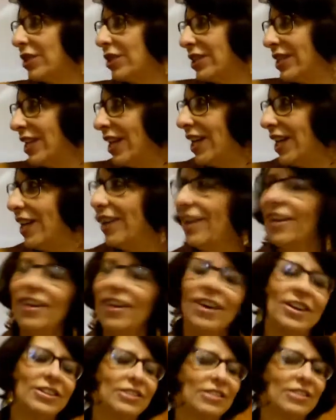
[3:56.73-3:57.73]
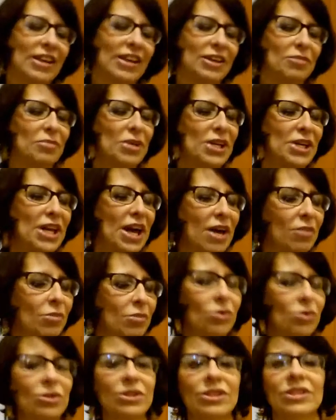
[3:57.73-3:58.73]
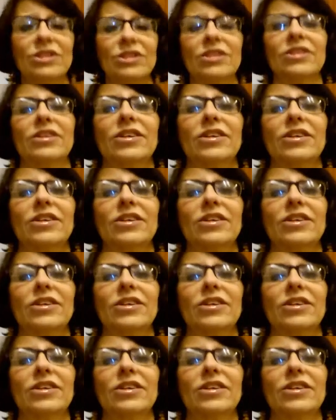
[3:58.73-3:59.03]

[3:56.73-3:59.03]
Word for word: ese terminamos.